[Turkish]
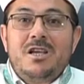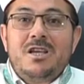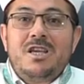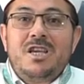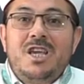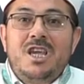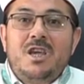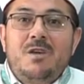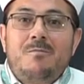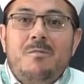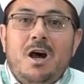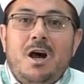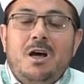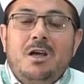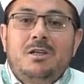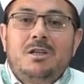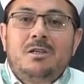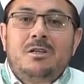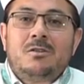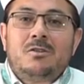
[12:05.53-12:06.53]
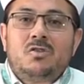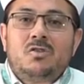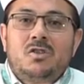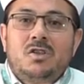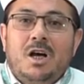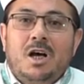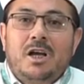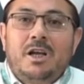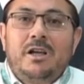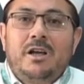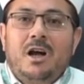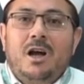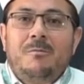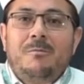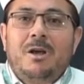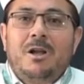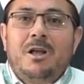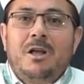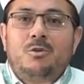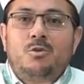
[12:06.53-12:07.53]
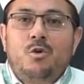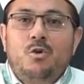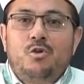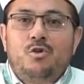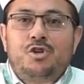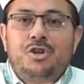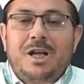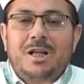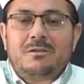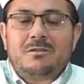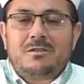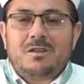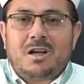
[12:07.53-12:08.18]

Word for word: imanın salih amele dönüşen